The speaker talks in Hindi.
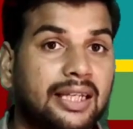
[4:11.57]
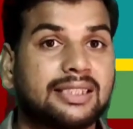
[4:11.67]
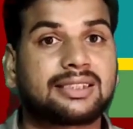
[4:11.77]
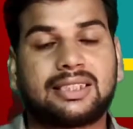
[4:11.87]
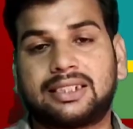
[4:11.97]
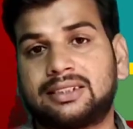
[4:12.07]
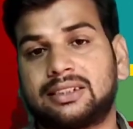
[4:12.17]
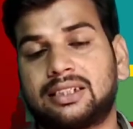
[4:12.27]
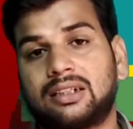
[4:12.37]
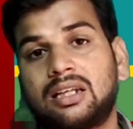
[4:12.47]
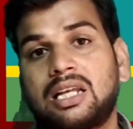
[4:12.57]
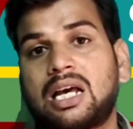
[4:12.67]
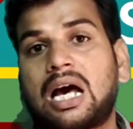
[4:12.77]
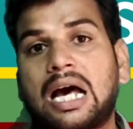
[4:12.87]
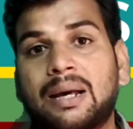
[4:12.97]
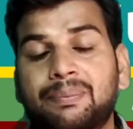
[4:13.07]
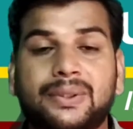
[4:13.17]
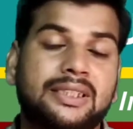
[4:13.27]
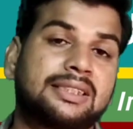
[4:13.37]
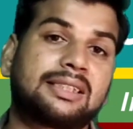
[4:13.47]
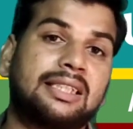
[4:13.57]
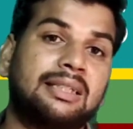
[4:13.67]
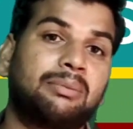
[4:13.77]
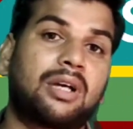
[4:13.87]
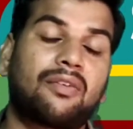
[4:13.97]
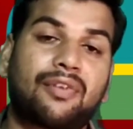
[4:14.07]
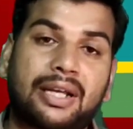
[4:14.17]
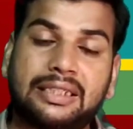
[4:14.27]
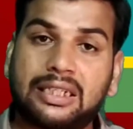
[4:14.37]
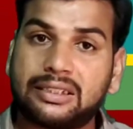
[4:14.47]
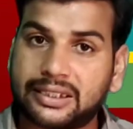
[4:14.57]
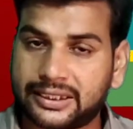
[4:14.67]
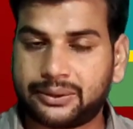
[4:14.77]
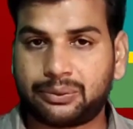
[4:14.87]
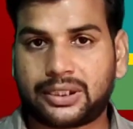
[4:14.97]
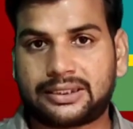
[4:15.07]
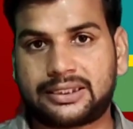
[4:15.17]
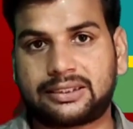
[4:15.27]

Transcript: केस के अंदर आप इस स्कीम का फ़ायदा नहीं उठा